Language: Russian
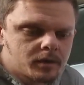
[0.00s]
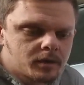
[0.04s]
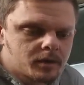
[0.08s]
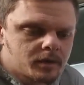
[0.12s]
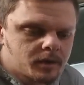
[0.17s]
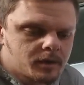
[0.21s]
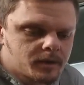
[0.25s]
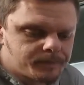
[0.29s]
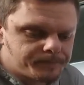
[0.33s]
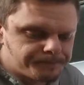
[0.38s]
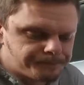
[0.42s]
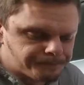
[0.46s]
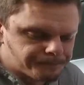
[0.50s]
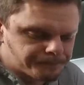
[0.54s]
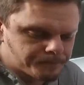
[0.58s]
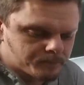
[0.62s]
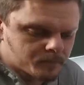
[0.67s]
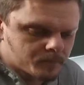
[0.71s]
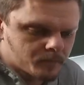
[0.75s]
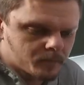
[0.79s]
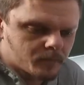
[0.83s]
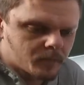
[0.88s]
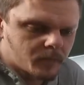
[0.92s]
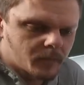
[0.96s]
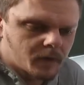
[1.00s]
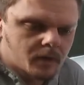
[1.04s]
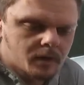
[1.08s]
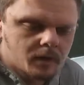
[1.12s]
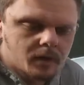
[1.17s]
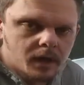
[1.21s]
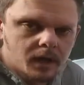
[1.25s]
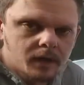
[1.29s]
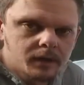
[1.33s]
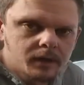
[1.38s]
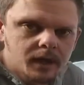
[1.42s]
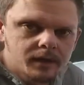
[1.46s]
э,
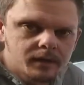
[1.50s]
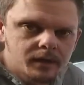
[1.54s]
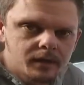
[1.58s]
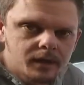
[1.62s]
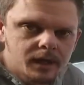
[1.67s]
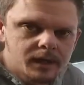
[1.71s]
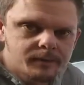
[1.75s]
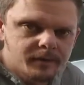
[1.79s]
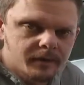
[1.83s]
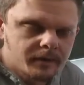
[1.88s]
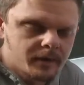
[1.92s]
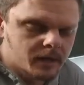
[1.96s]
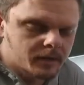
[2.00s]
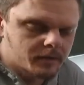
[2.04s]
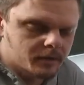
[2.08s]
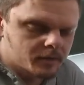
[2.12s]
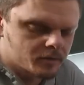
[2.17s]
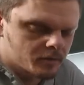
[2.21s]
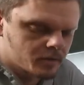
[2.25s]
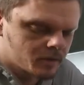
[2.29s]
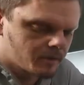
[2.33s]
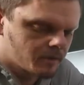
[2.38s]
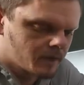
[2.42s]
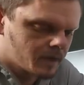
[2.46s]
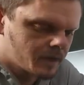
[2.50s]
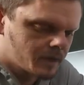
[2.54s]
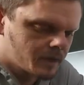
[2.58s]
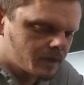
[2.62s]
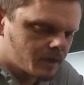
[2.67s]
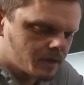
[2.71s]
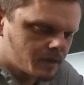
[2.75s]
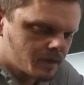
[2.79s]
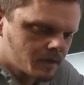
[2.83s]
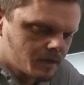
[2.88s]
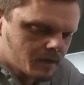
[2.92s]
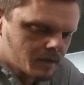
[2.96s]
контакта да, с поверхностью
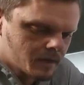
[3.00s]
давления.